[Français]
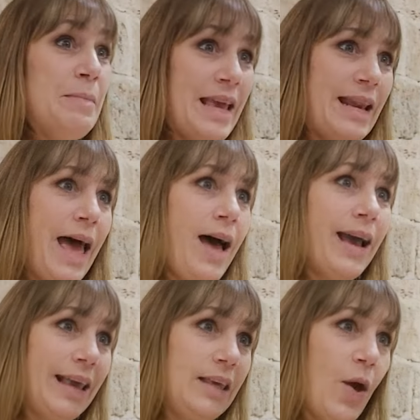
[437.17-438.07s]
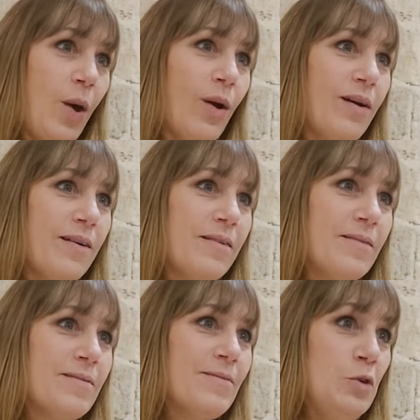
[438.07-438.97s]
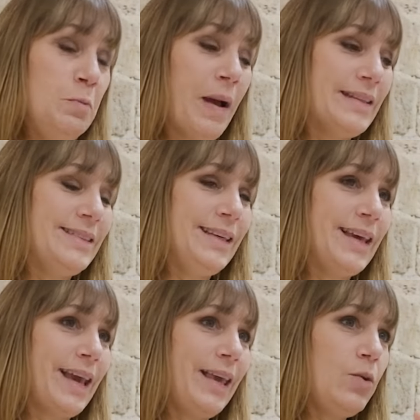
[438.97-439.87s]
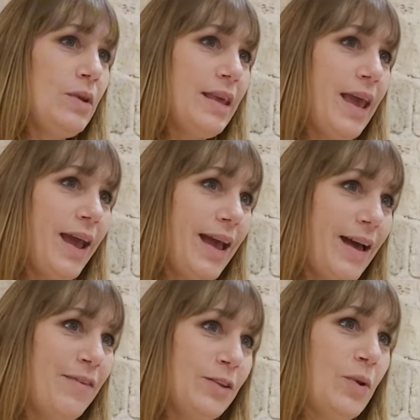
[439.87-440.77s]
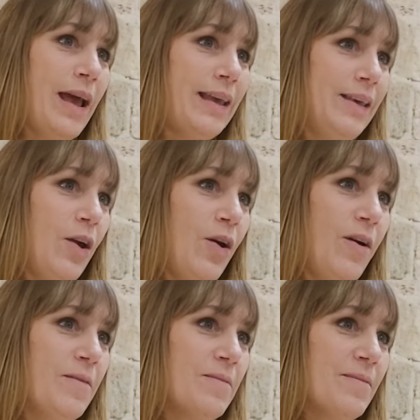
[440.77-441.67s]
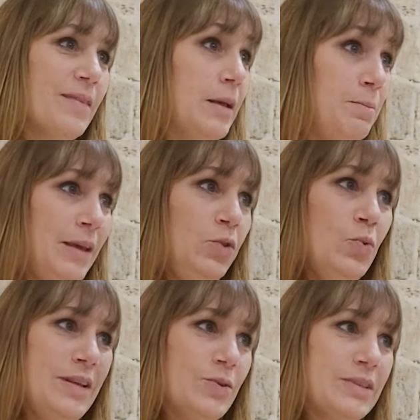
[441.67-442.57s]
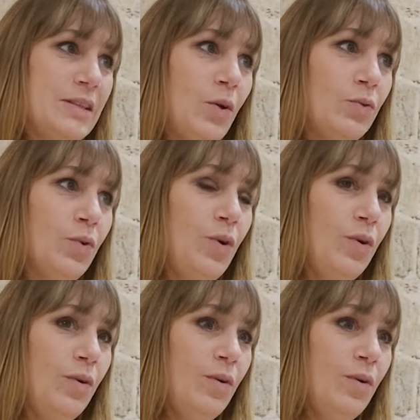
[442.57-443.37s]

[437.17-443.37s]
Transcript: Mais il y a de la rigueur une pratique régulière avec de la rigueur. Mais nous, les Occidentaux,